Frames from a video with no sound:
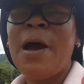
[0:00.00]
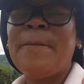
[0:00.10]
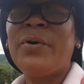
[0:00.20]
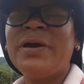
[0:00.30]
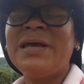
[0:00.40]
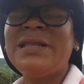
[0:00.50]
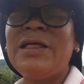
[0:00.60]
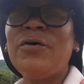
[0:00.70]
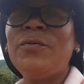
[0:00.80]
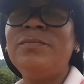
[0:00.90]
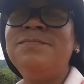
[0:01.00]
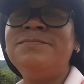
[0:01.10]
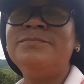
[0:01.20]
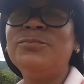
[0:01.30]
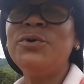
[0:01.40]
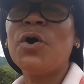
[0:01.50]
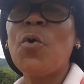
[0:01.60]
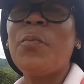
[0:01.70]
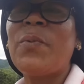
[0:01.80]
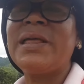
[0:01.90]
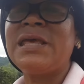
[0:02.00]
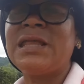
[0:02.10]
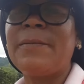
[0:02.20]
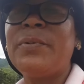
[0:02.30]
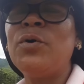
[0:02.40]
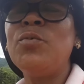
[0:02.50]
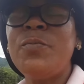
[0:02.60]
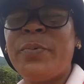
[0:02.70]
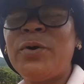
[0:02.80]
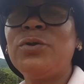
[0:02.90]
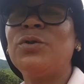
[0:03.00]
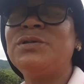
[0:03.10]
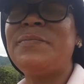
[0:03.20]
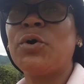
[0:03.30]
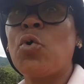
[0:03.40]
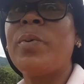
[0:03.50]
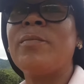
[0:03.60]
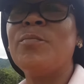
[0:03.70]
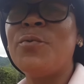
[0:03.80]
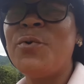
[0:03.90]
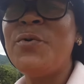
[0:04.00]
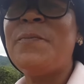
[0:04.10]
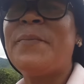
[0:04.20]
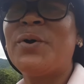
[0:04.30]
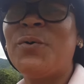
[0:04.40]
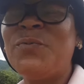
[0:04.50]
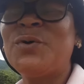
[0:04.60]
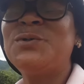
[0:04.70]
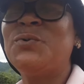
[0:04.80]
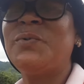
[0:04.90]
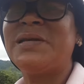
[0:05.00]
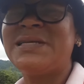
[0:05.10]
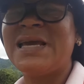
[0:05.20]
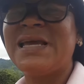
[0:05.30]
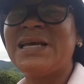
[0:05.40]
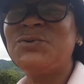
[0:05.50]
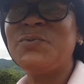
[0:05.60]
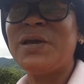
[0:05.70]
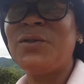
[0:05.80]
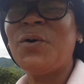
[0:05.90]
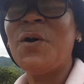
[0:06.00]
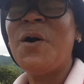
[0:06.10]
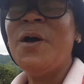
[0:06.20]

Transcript: porque he estado muy ocupadita, pero muy pronto, no se preocupen, muy pronto seguiré subiendo